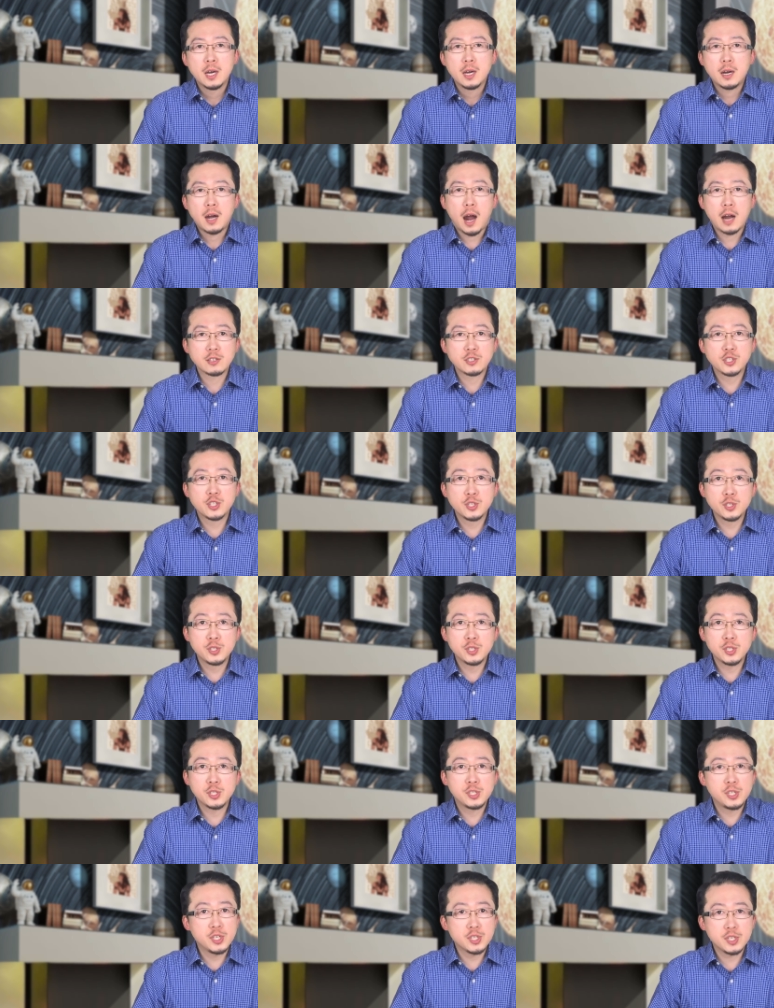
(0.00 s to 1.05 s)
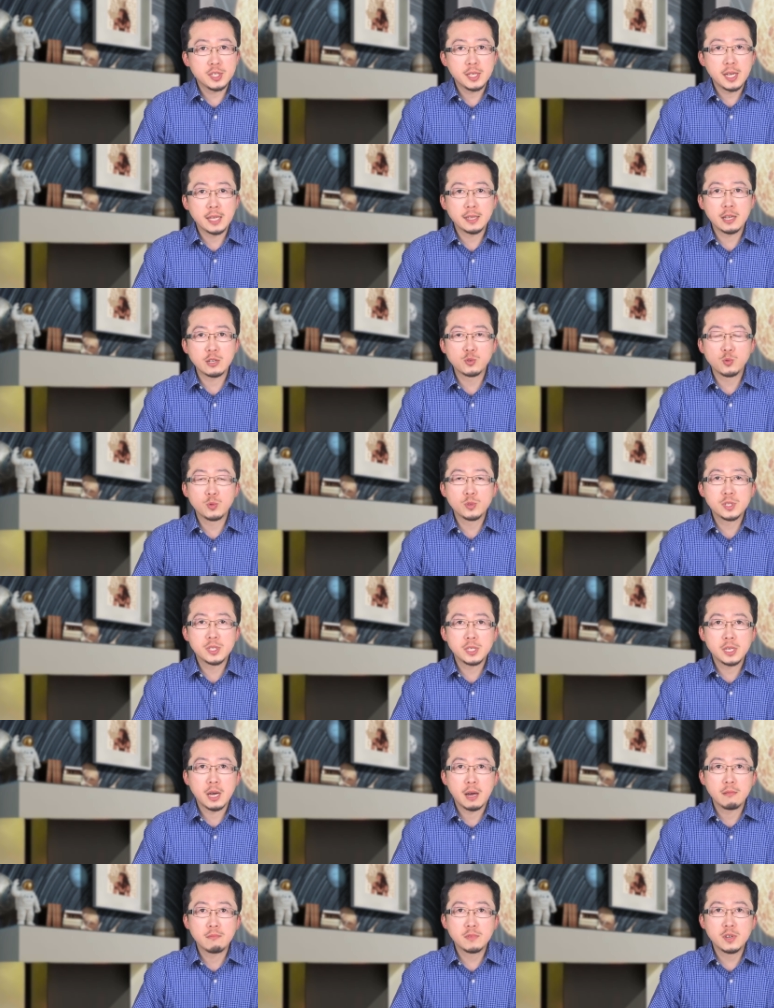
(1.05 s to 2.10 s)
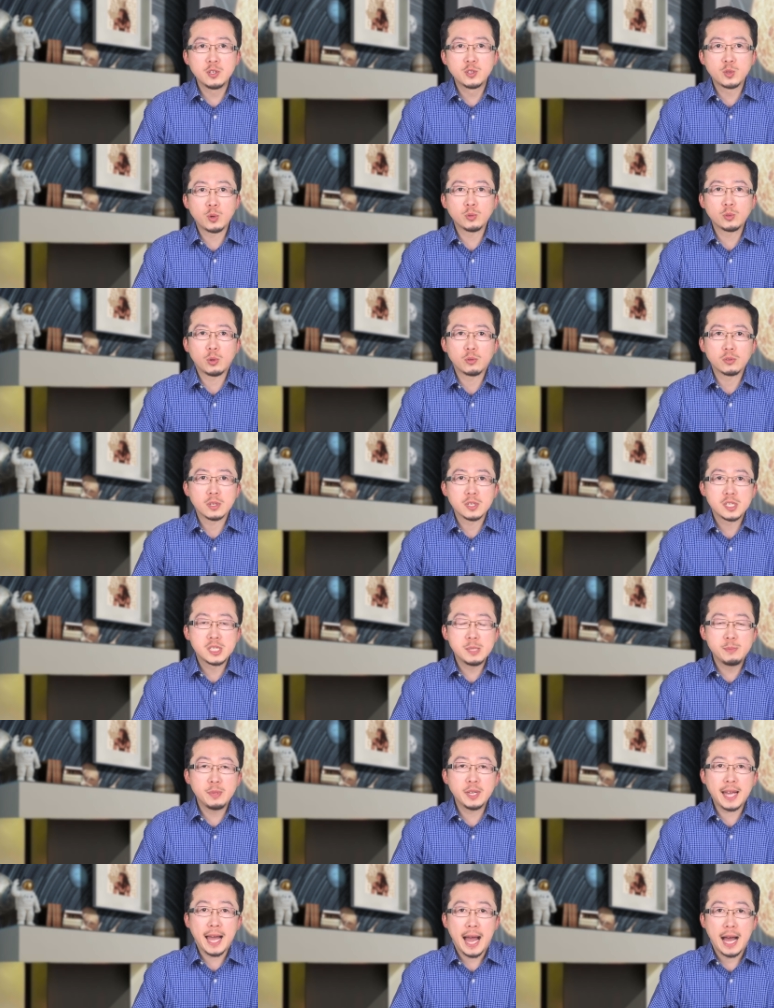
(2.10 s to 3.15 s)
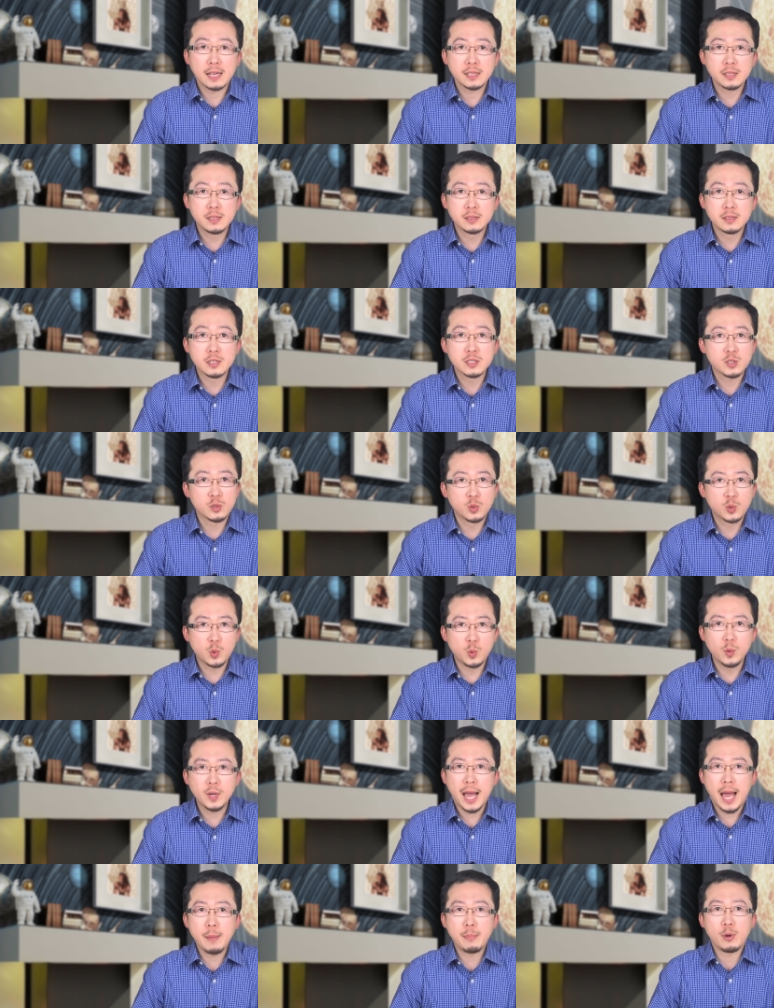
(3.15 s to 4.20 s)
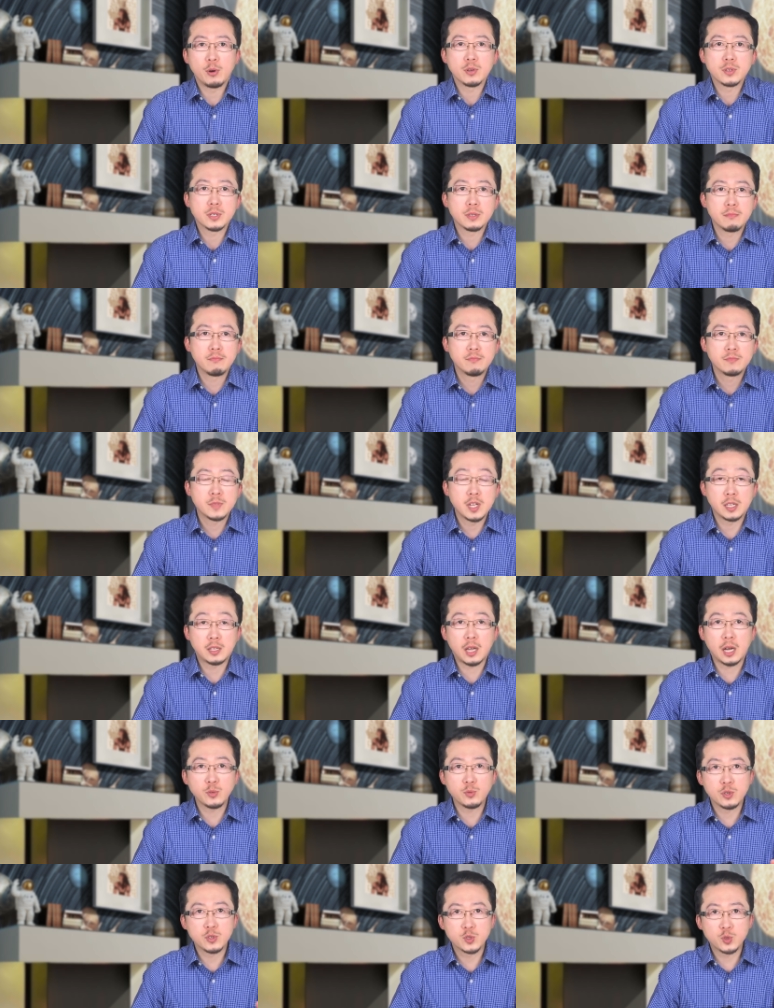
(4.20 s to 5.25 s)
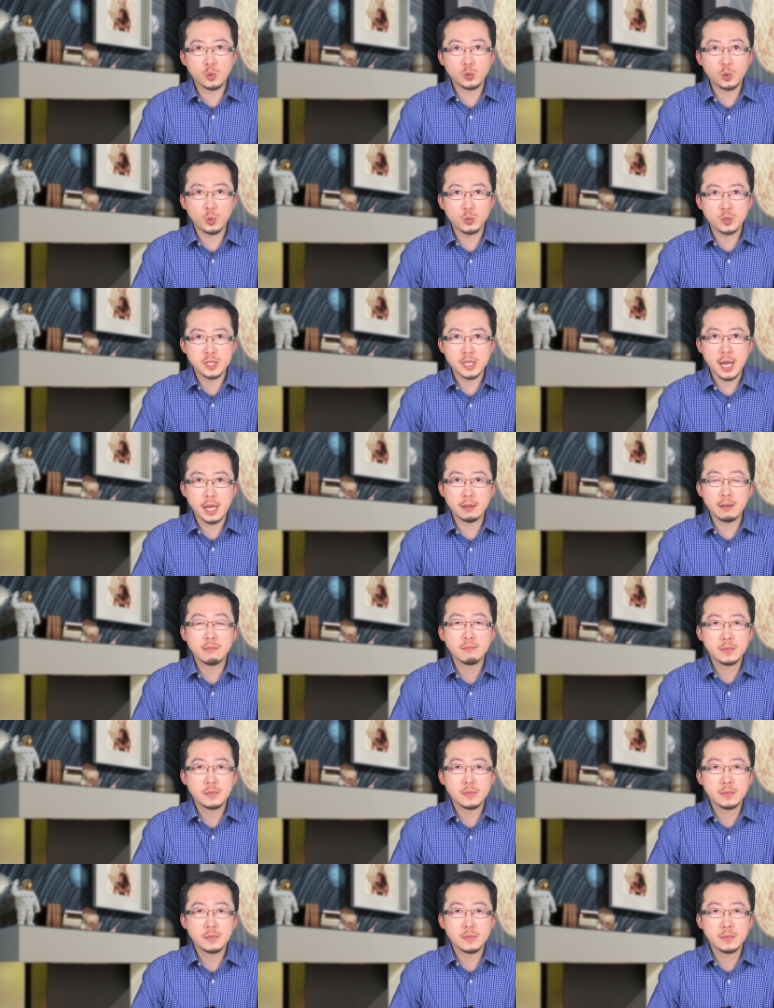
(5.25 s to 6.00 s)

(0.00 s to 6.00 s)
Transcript: 二十世纪七十年代中期啊，任总统的吉米·卡特呢，曾公开表示，在当选总统前呢，